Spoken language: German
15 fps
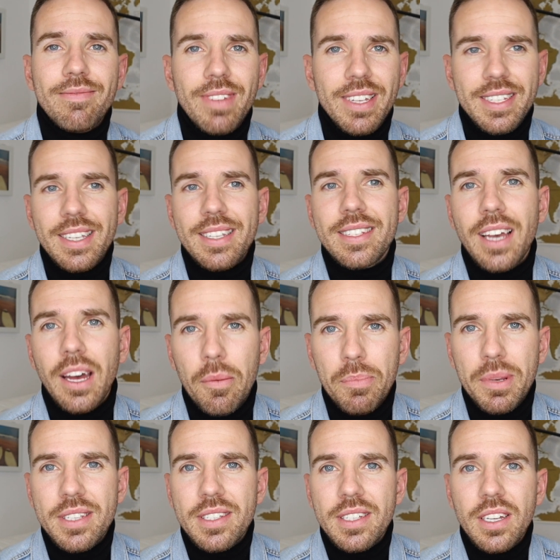Es ist ja ein
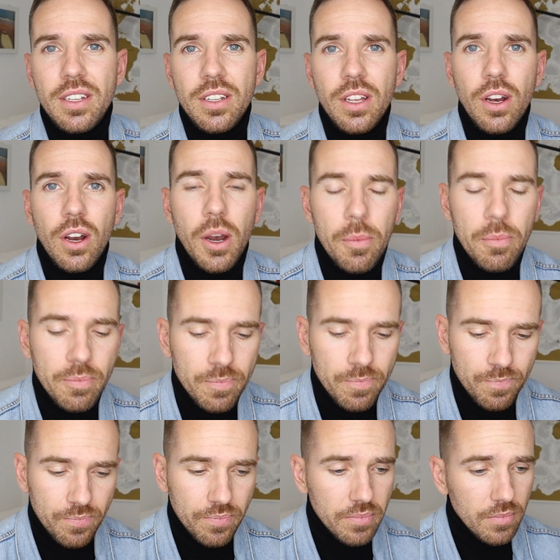bisschen ähm,
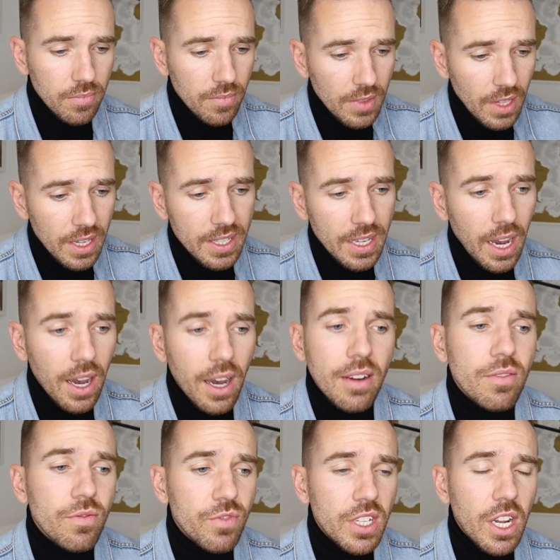ja,
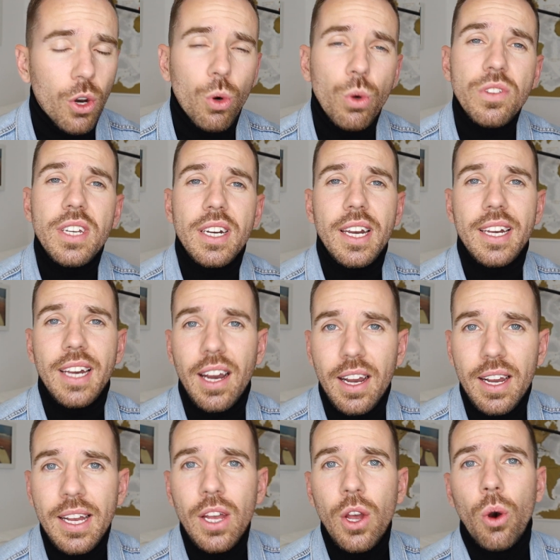wieder
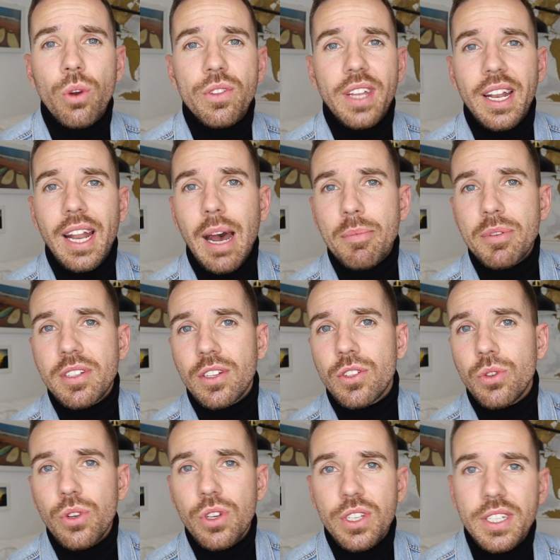runtergegangen und dann habe ich
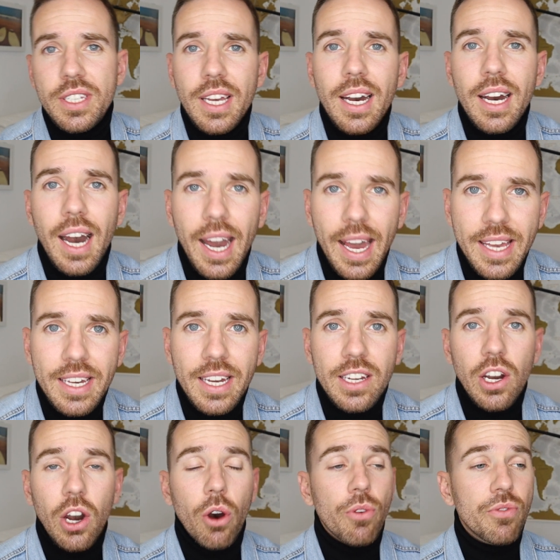natürlich hier
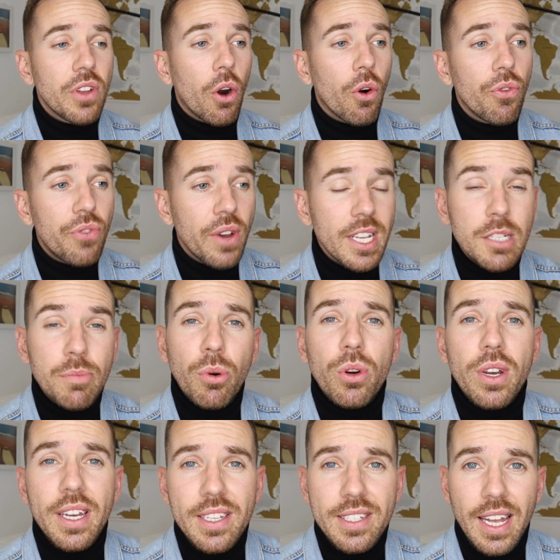eingekauft. Auch
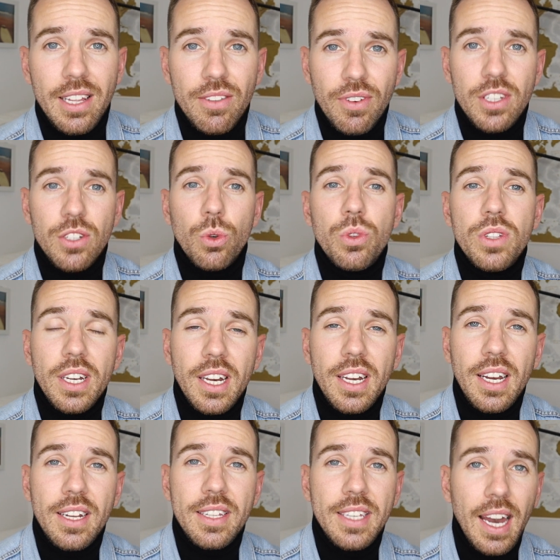Facebook ist etwas
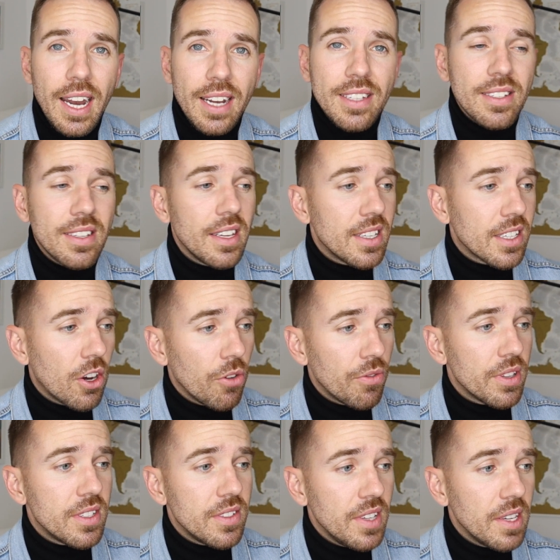runtergegangen, die Aktie. Ich
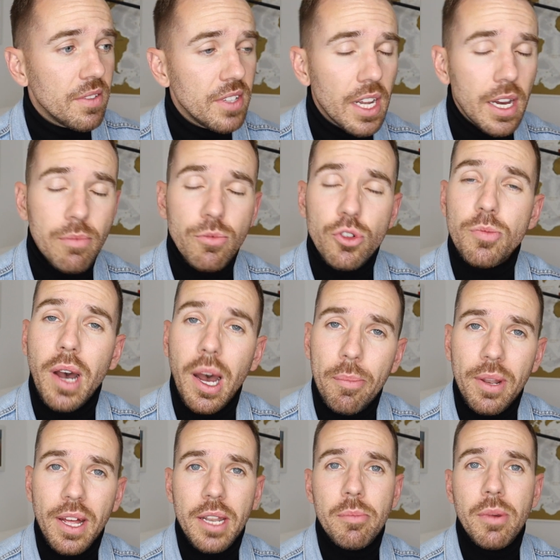kaufe jetzt hier wieder im
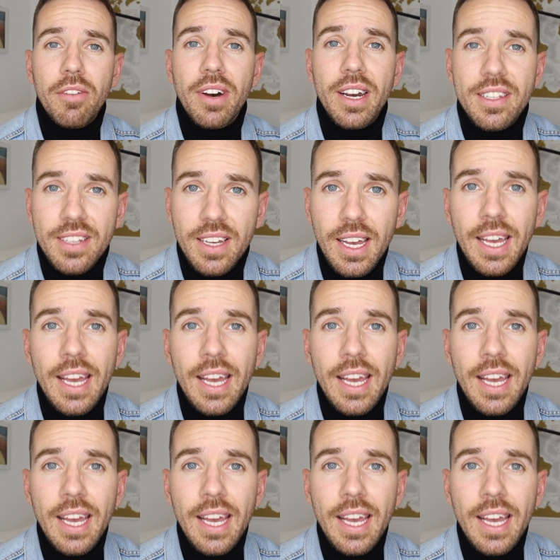Sparplan immer weiter,